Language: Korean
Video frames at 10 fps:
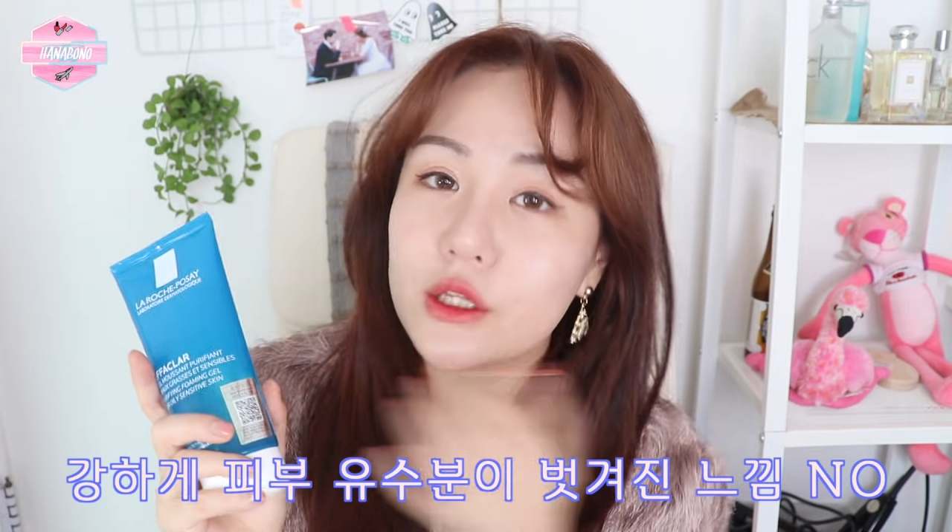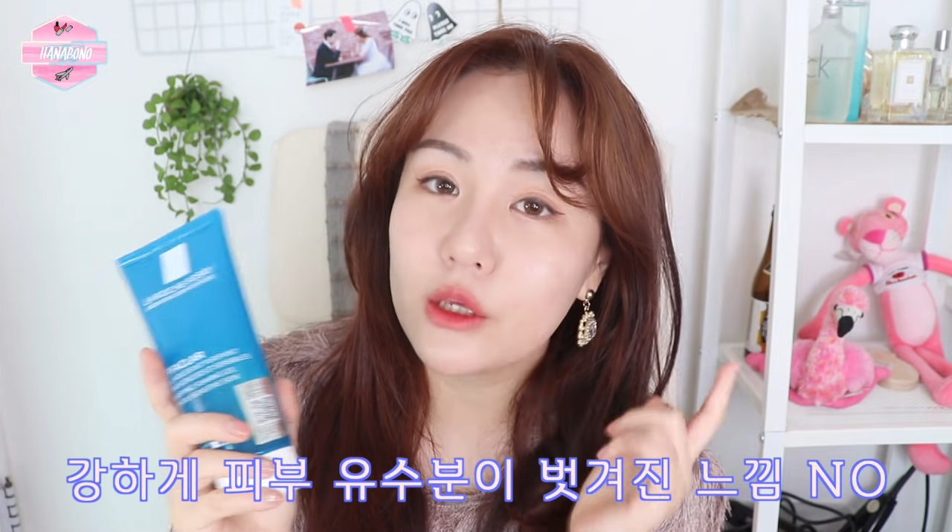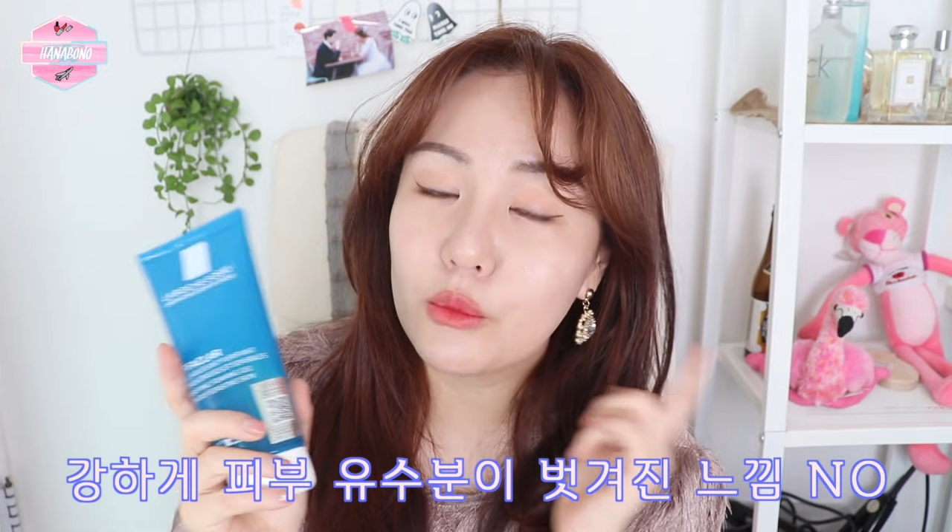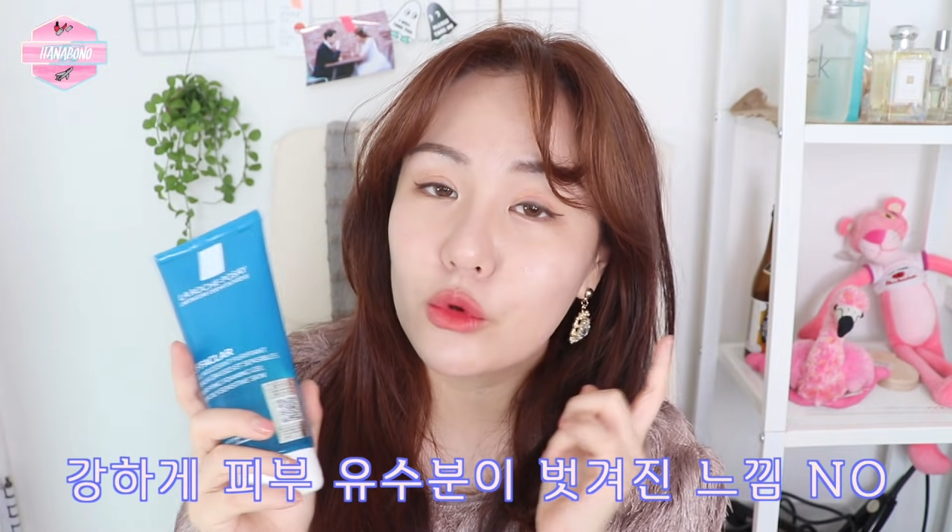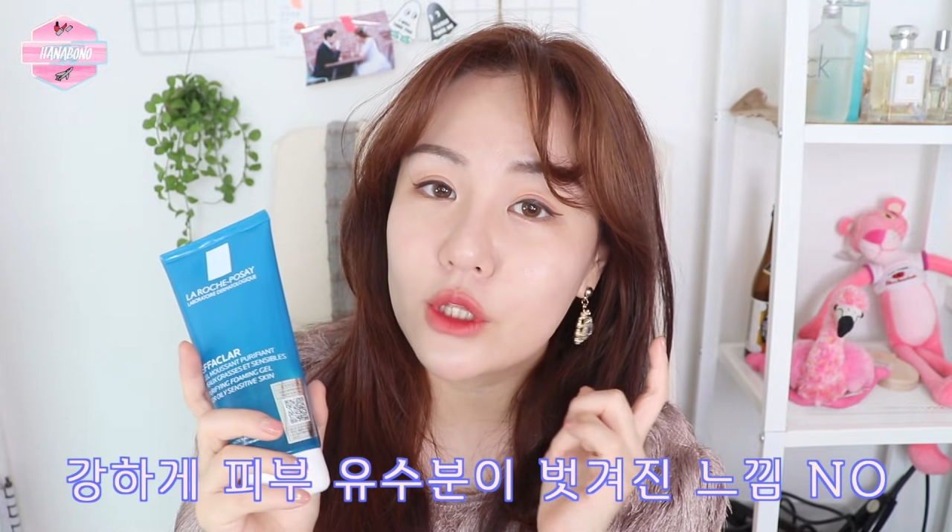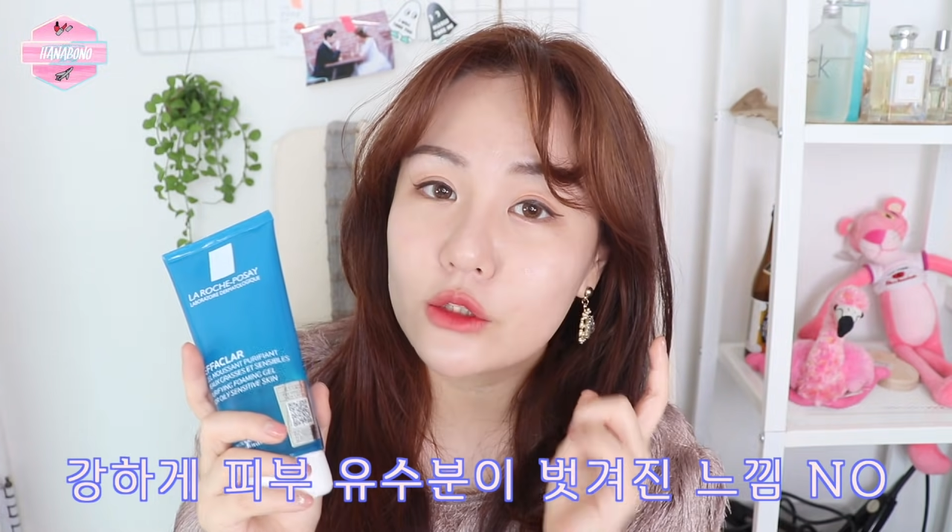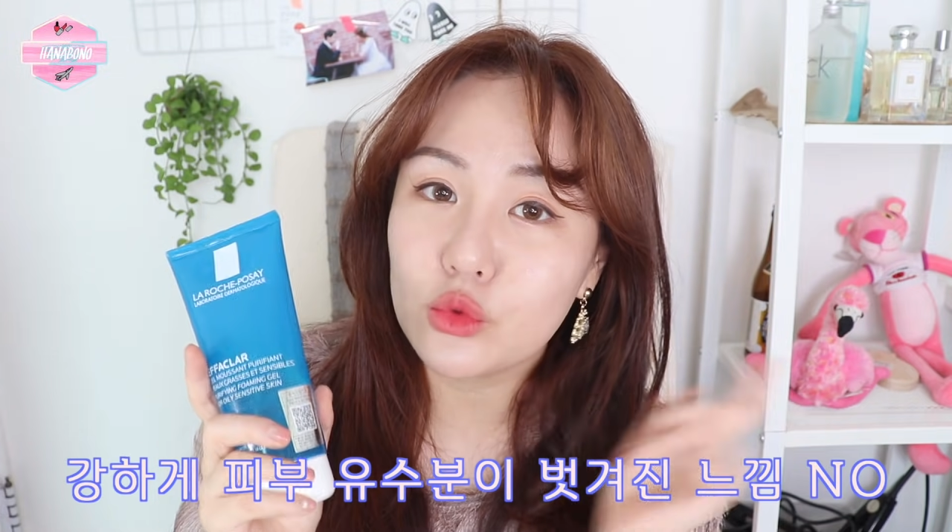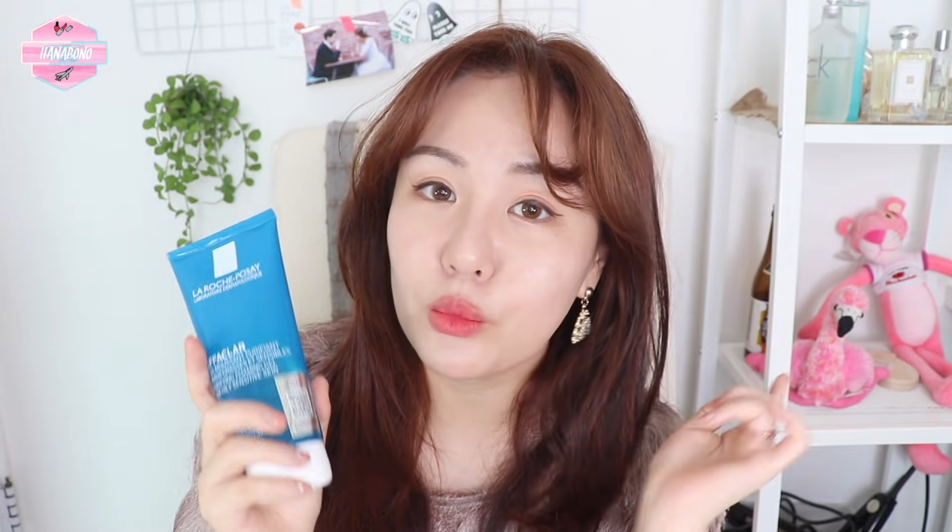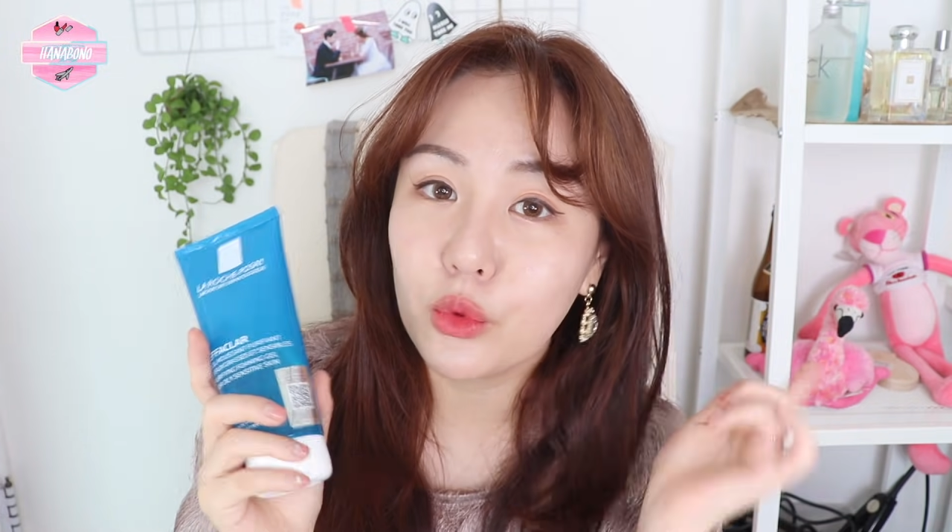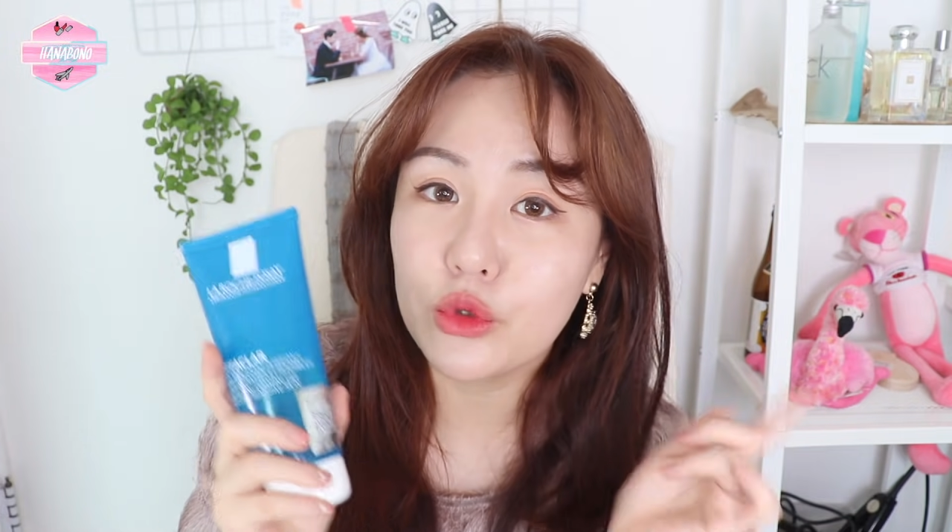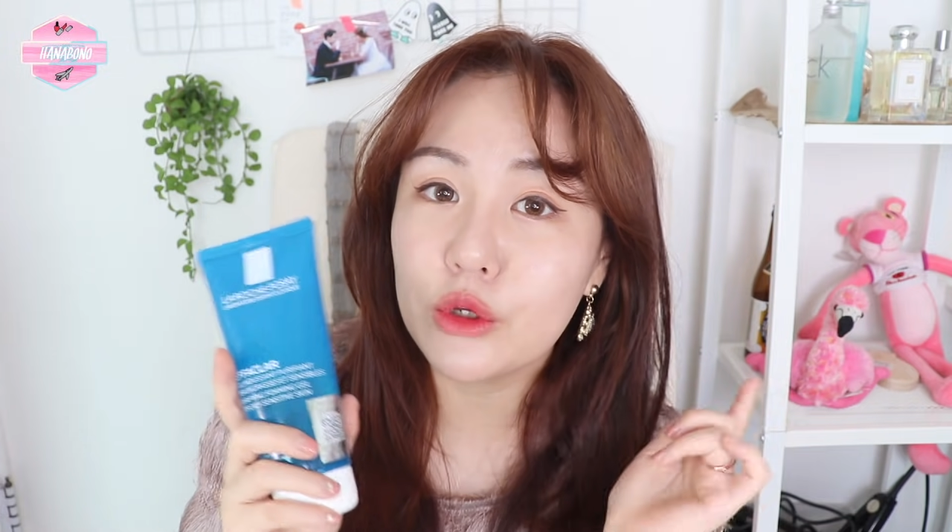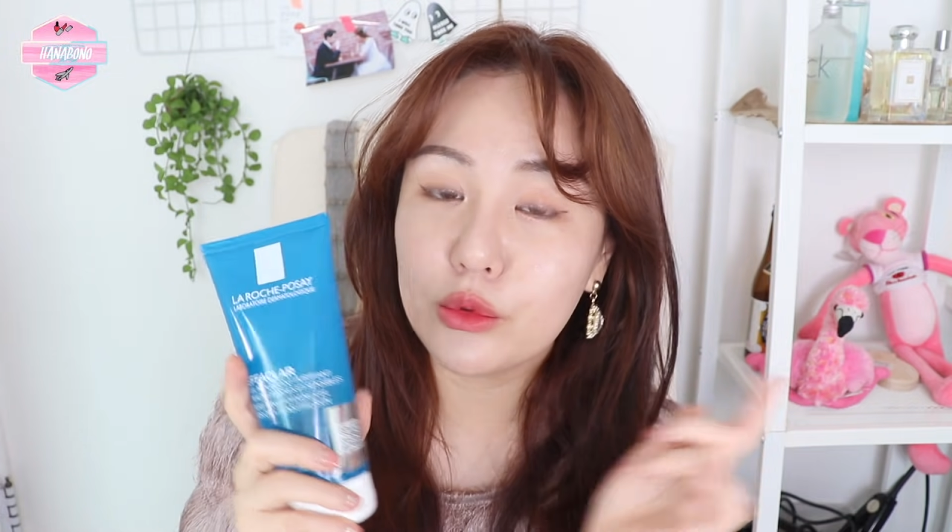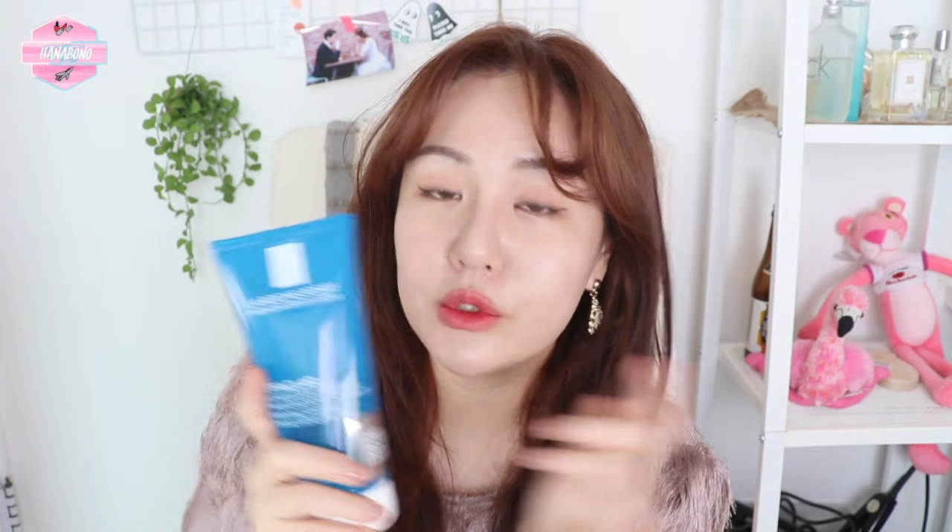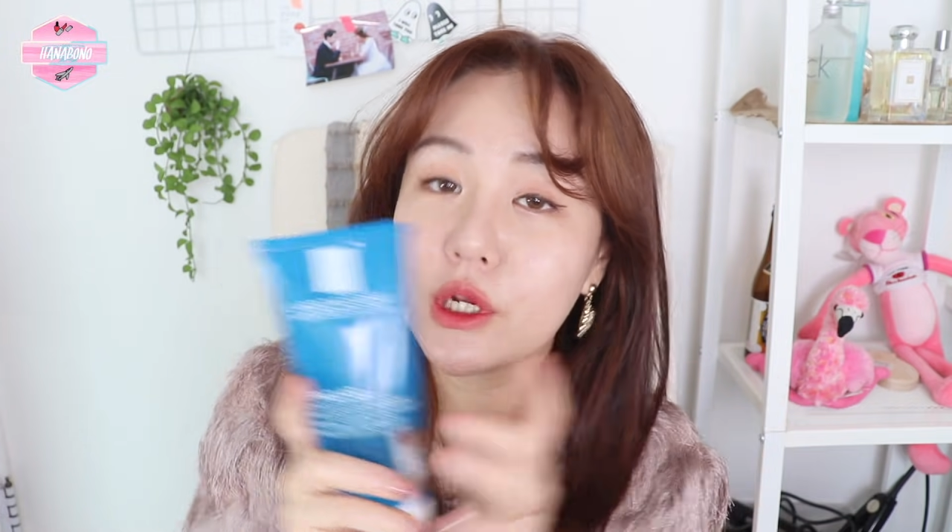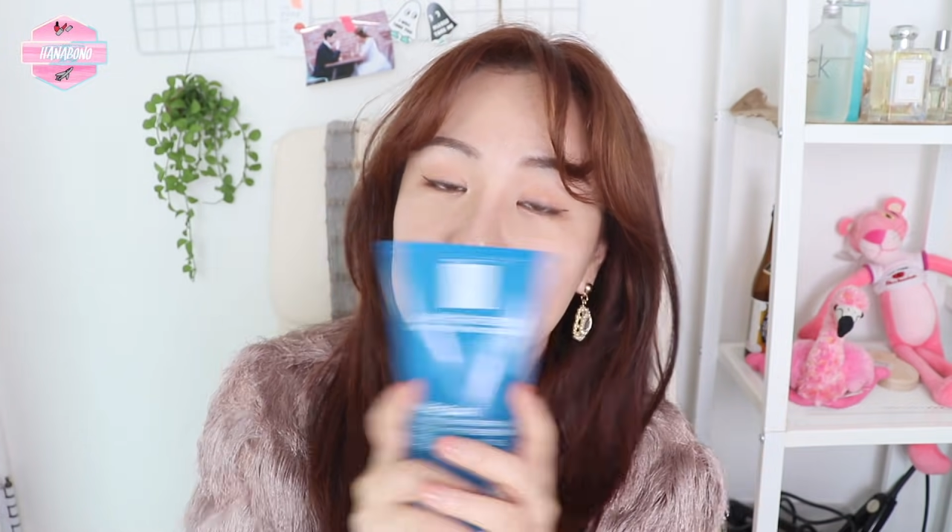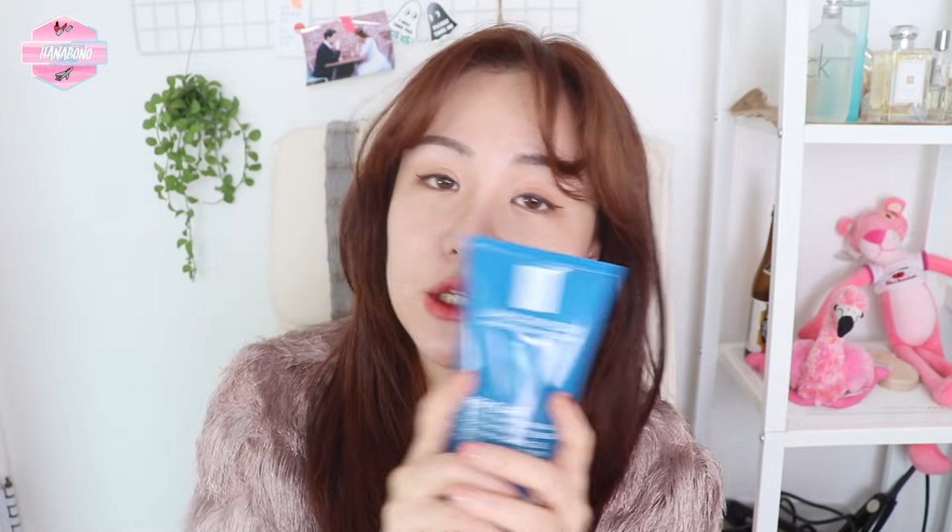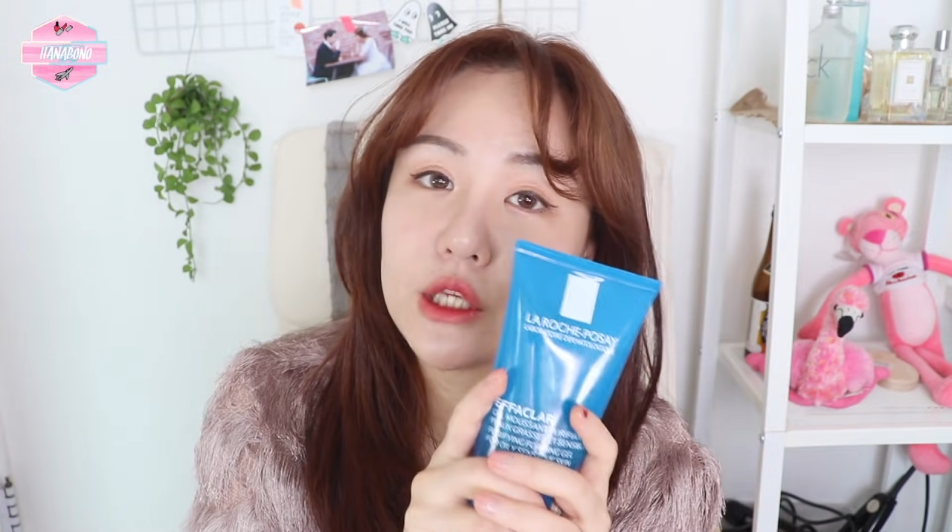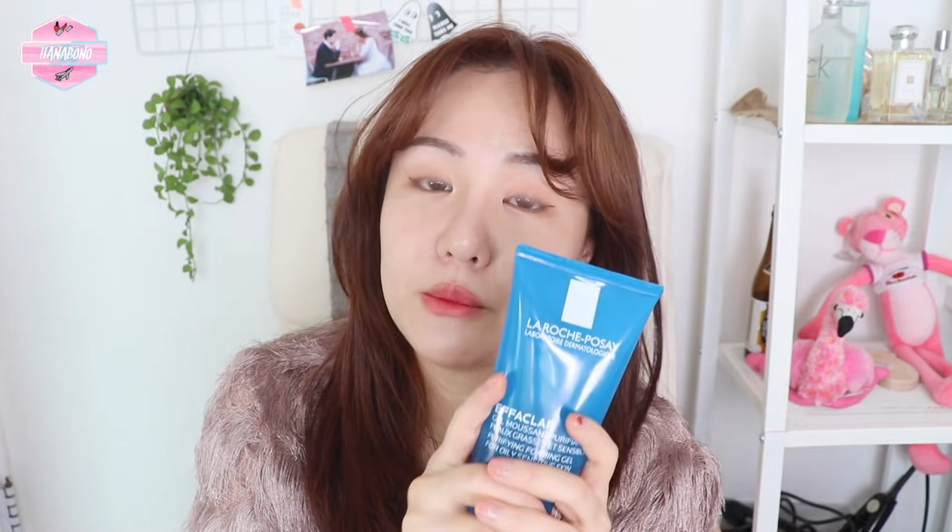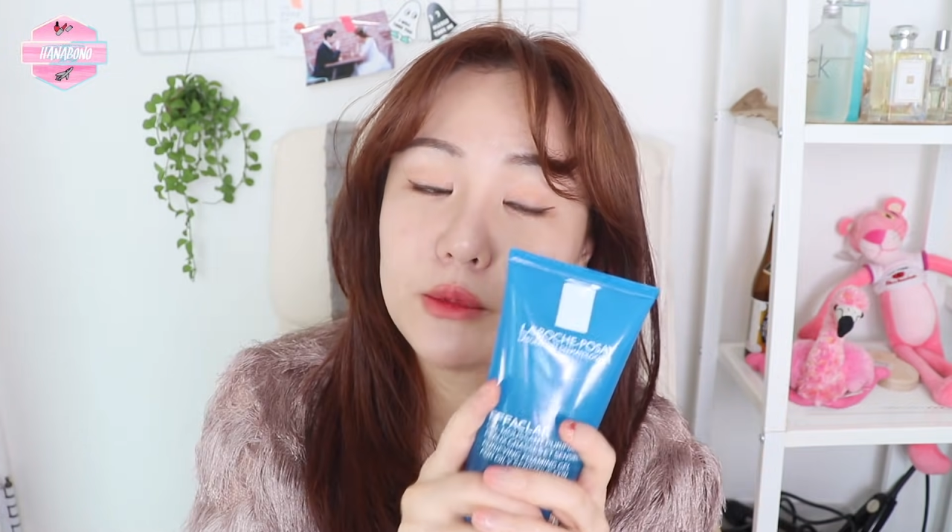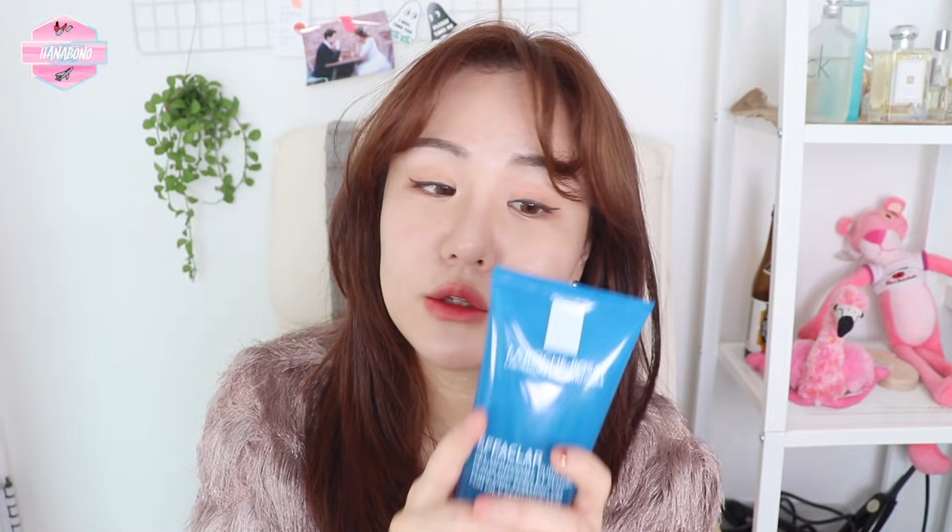느낌보다는 좀 보들보들한 느낌.